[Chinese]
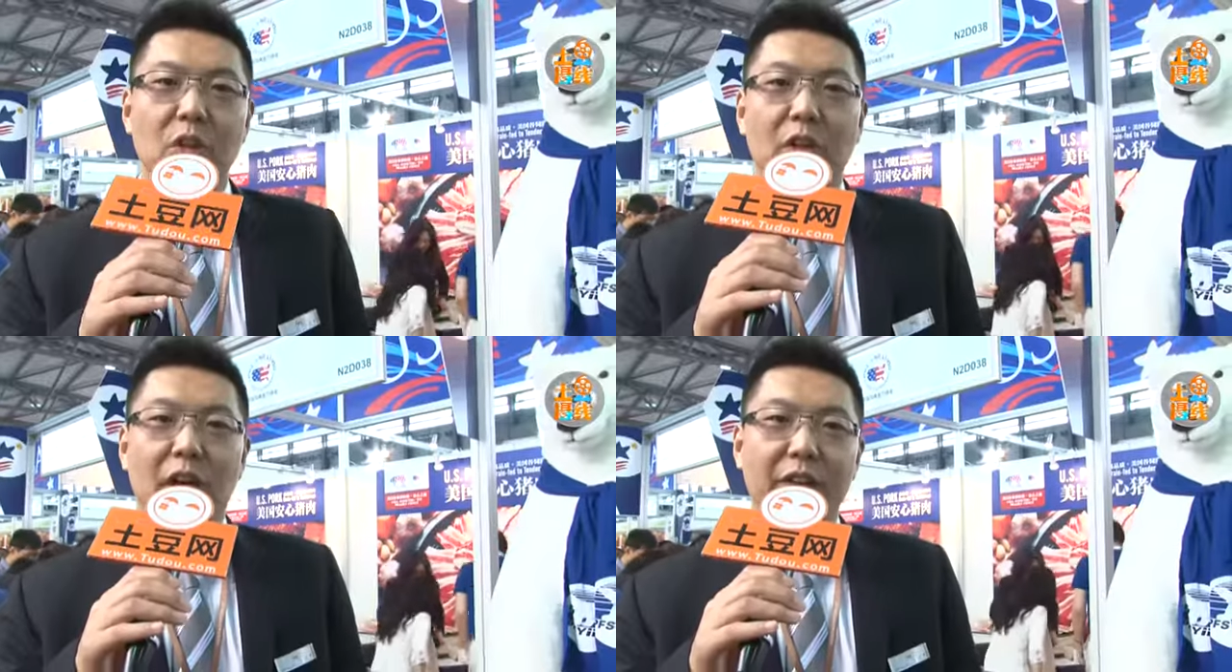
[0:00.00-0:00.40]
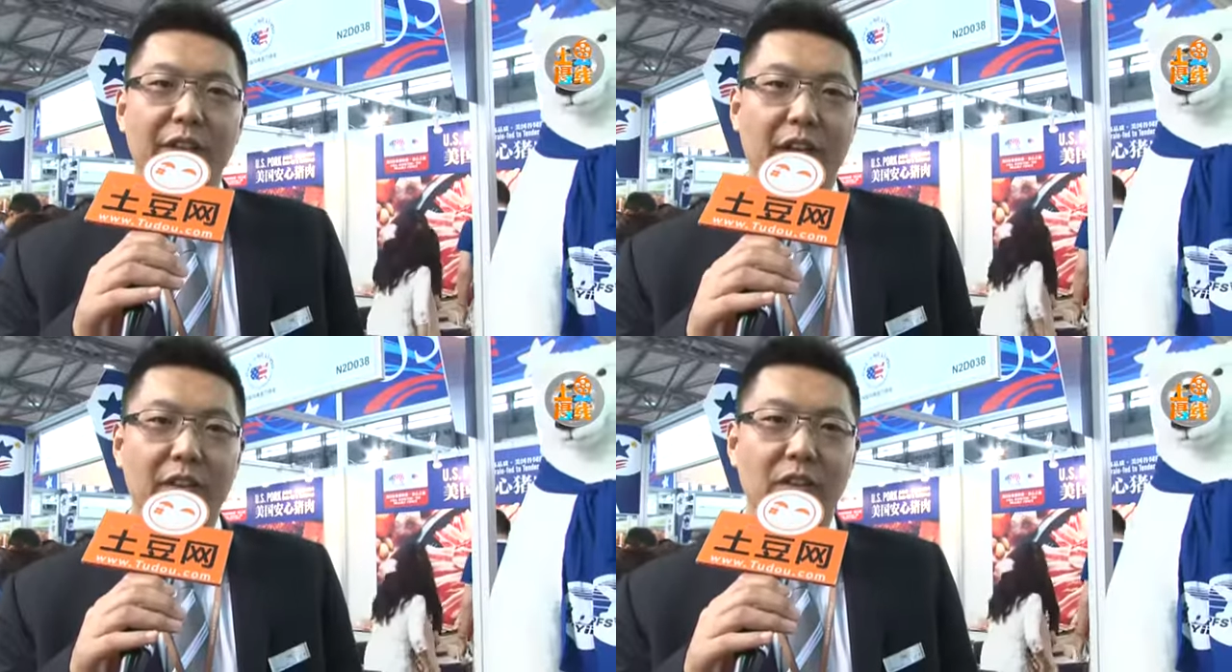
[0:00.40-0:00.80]
肉还有
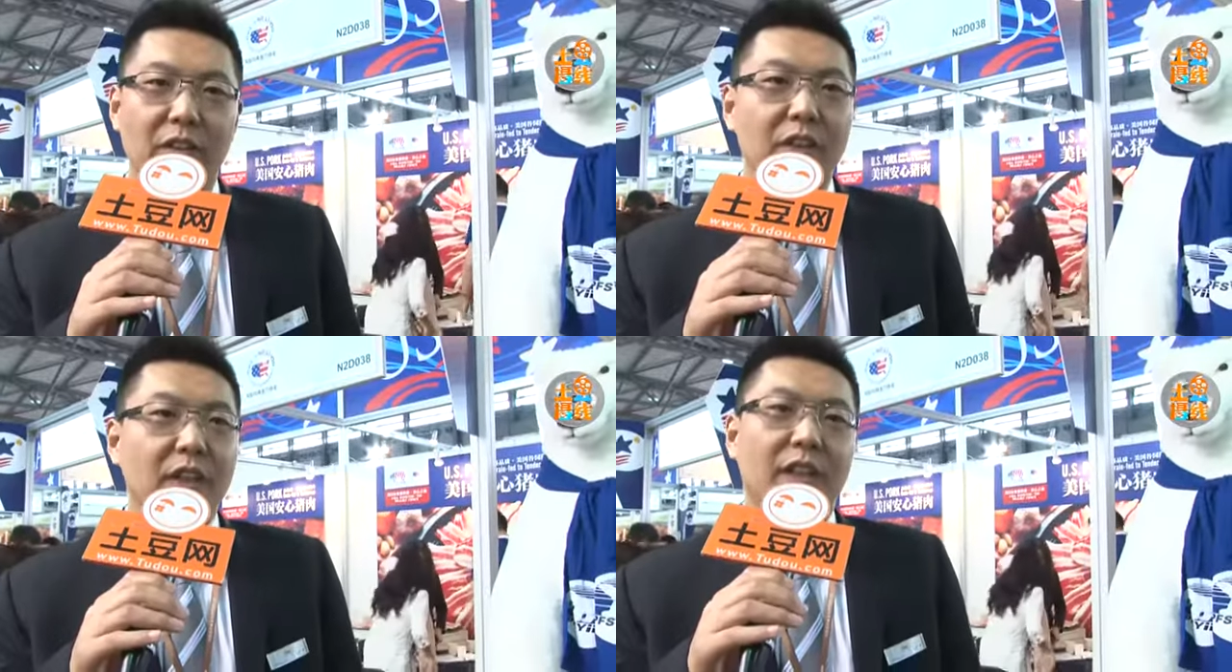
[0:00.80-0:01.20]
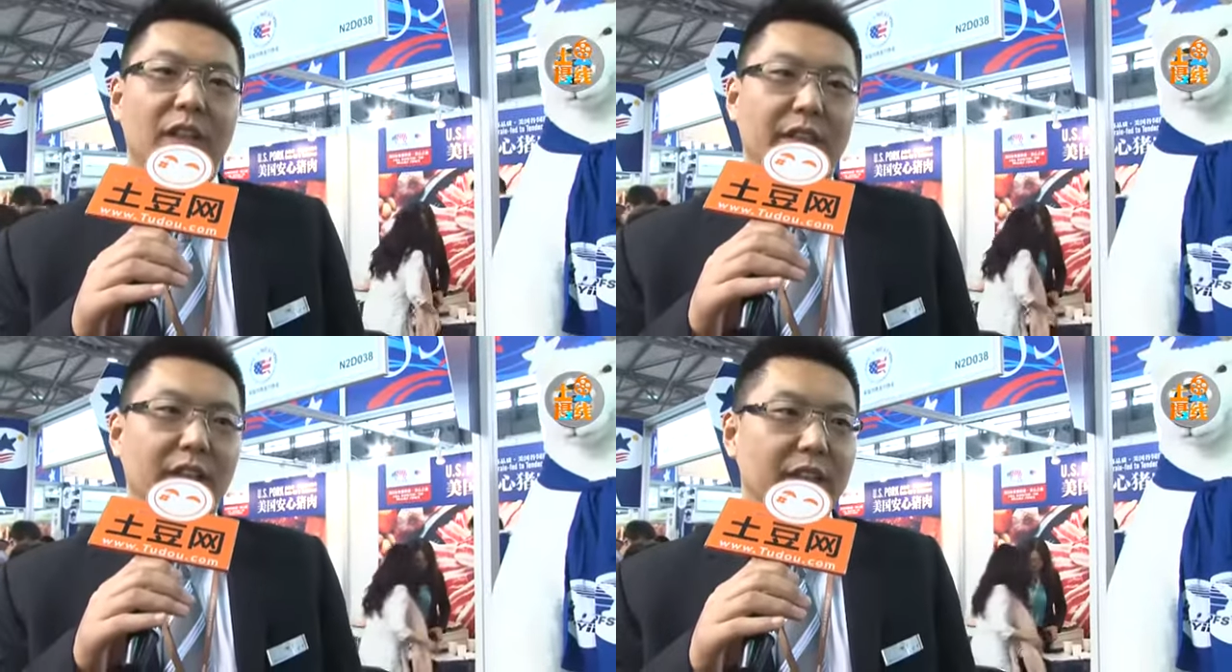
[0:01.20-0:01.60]
羊肉。
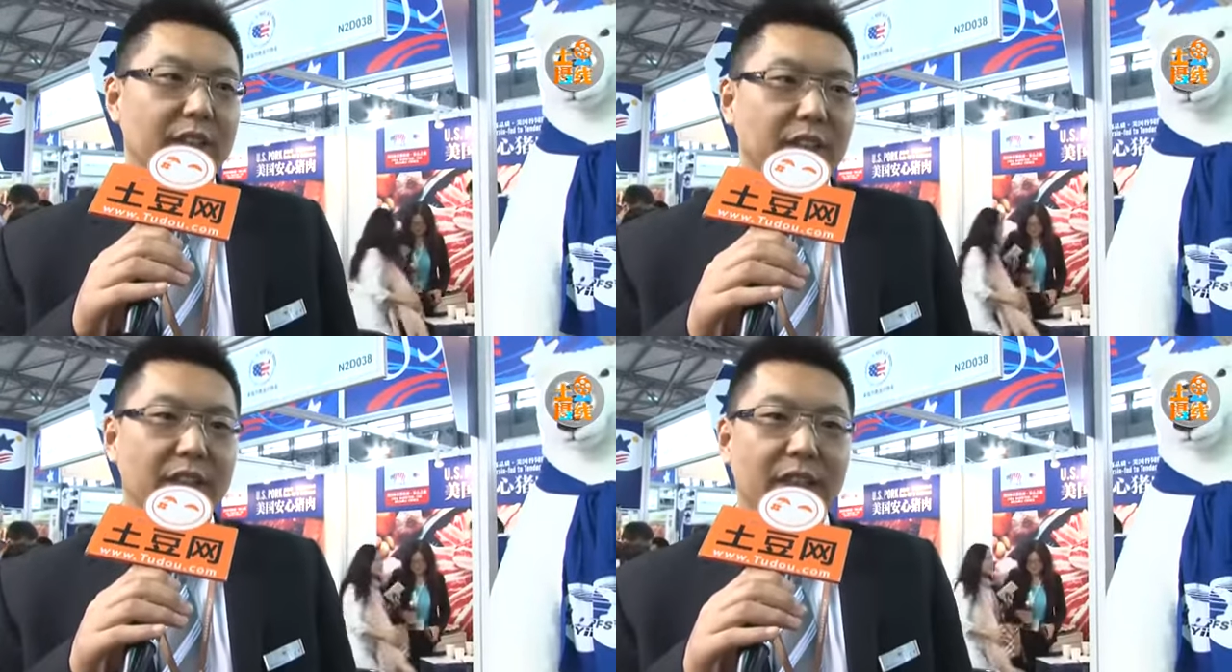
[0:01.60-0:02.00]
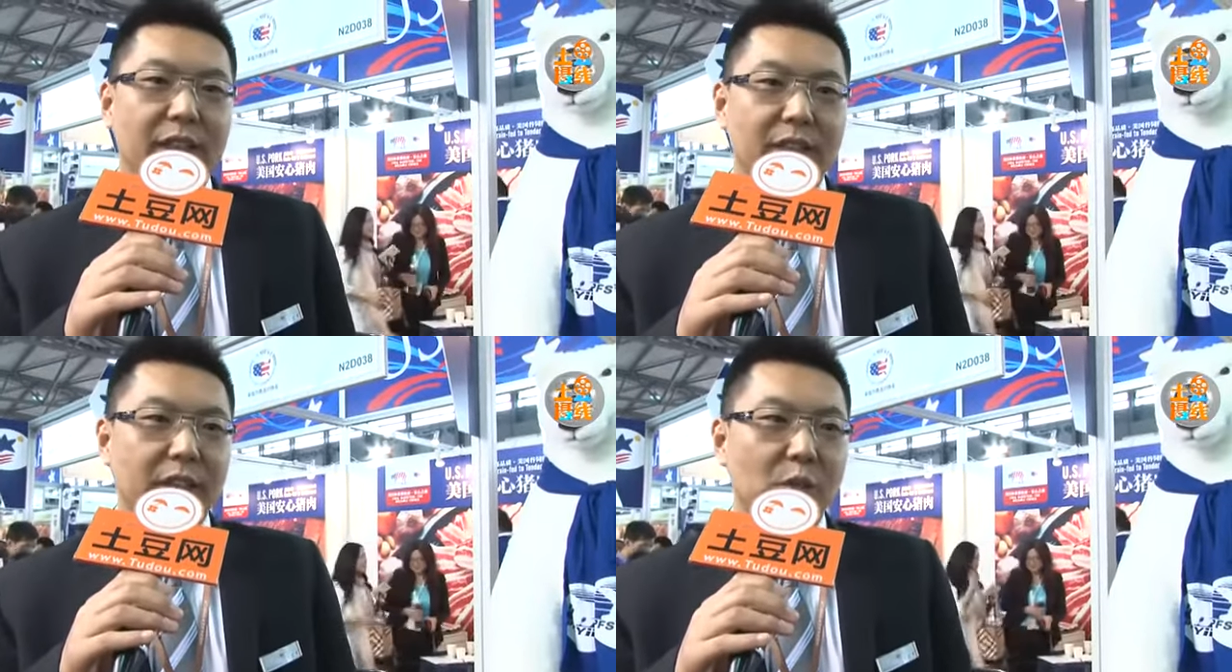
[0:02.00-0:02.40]
那以现
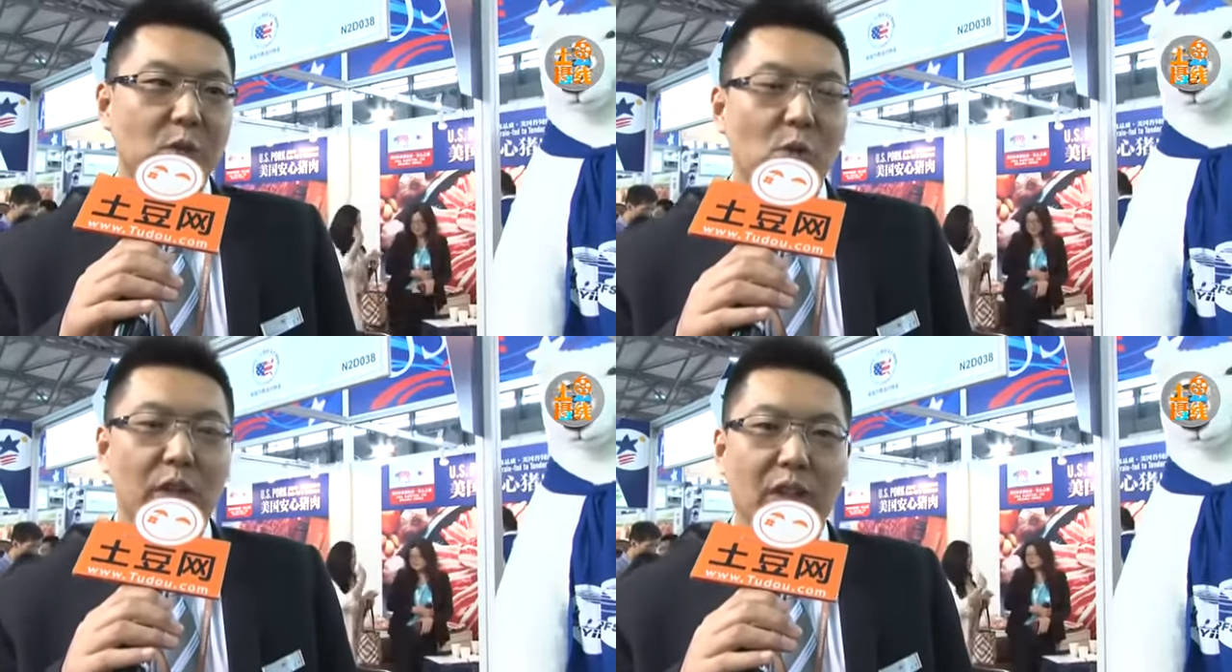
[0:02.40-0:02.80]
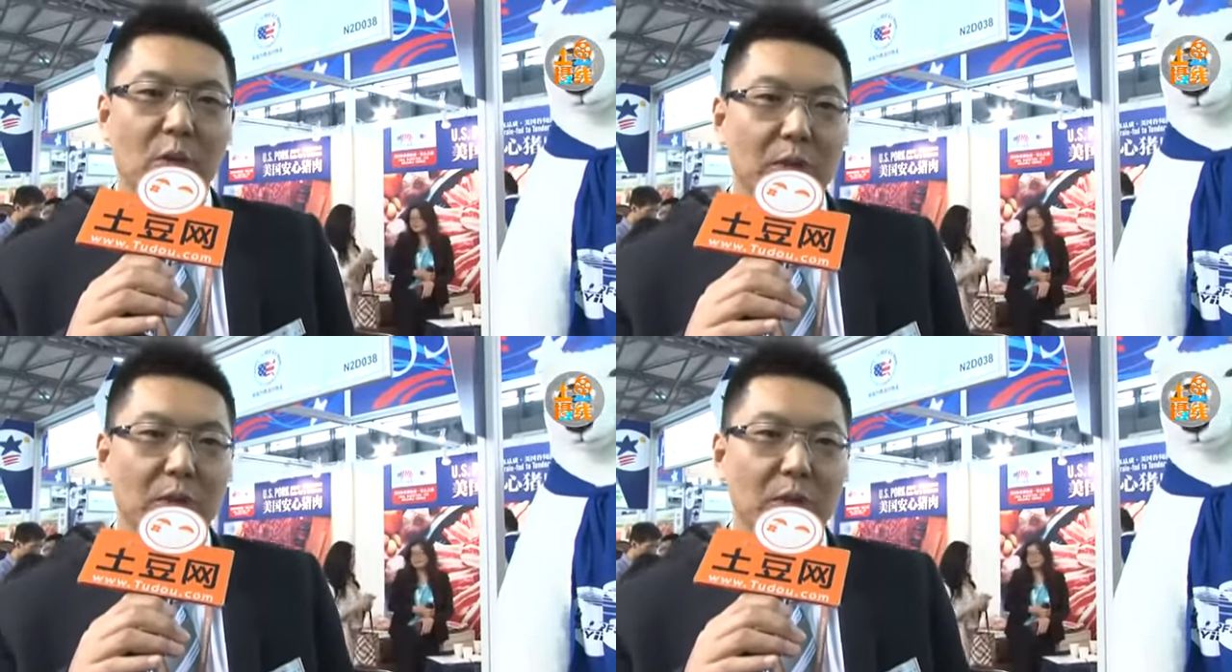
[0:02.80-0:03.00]
在在中国呢，